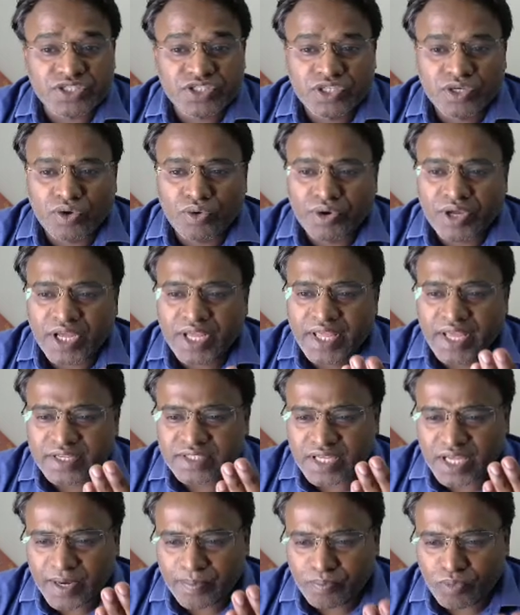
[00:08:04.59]
करोड़ की ये
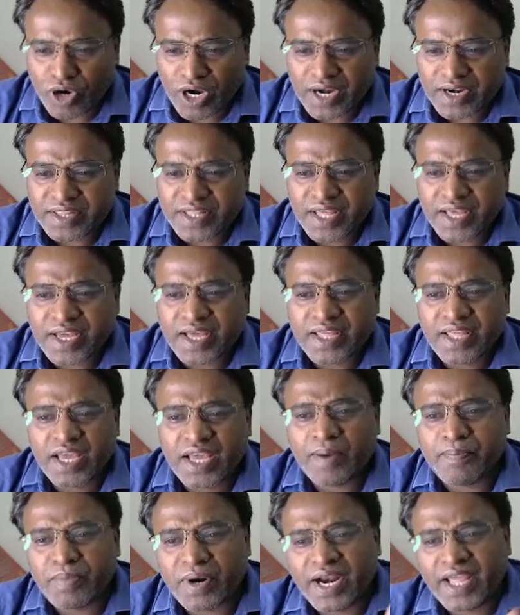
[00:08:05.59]
सारे पॉइंट दिए गए ये
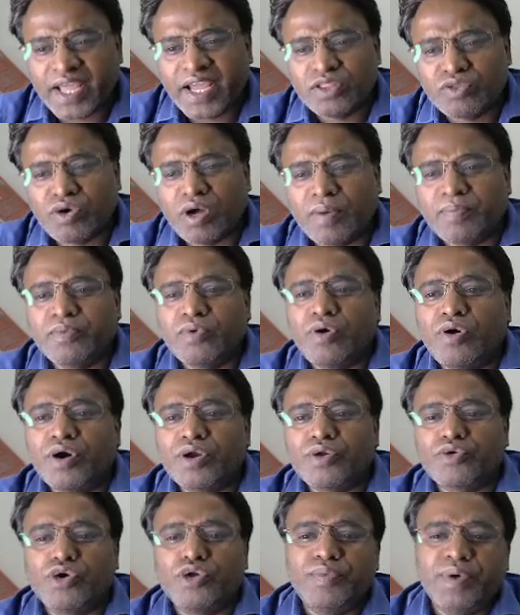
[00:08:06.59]
आप पढ़ेंगे तो आपको और
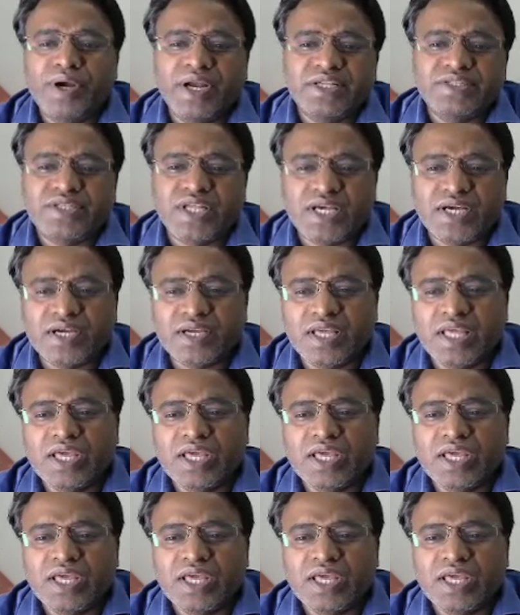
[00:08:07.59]
कॉन्फिडेंस आएगा कि